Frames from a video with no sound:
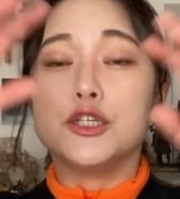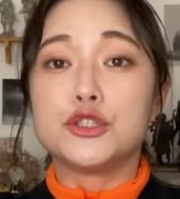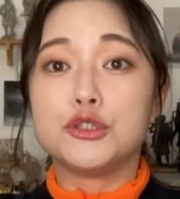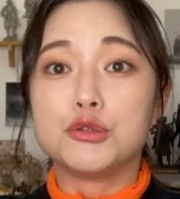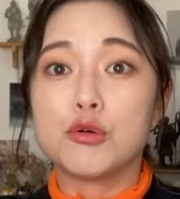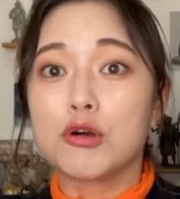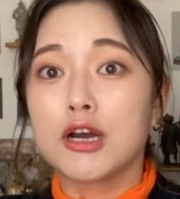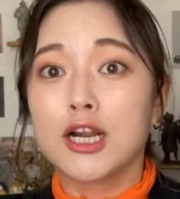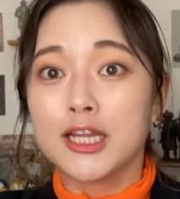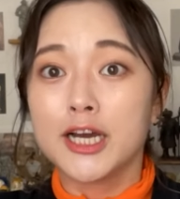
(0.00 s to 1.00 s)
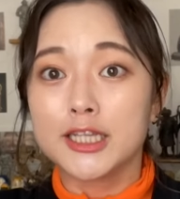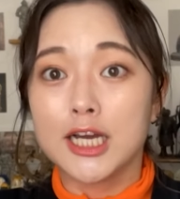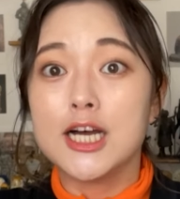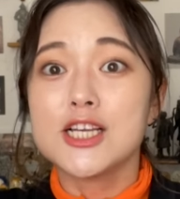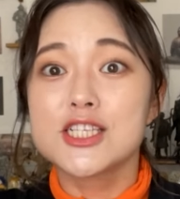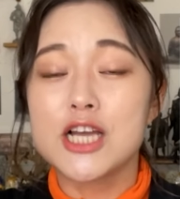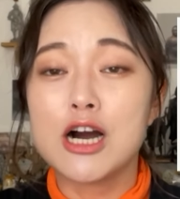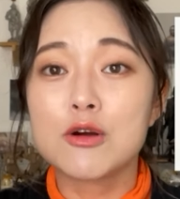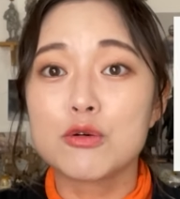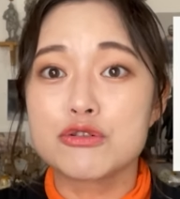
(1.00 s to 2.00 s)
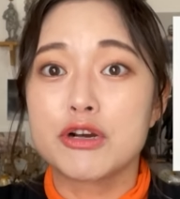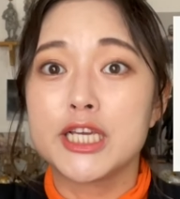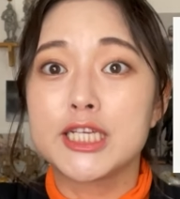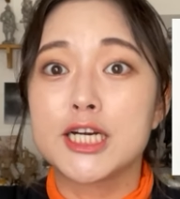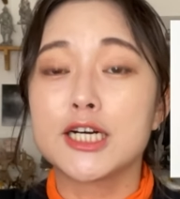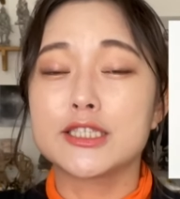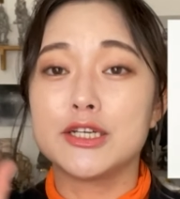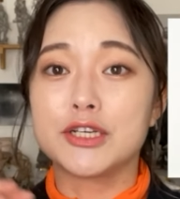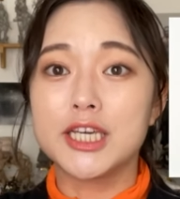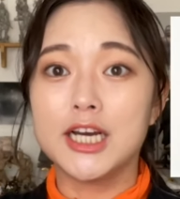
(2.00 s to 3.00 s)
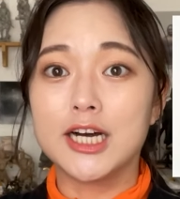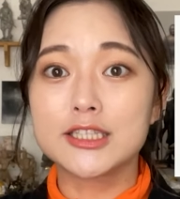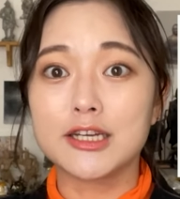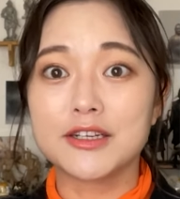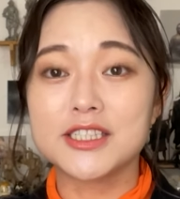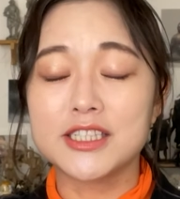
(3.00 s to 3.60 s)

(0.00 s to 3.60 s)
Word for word: 中国から投げた3個種が引っかかっている木があったんです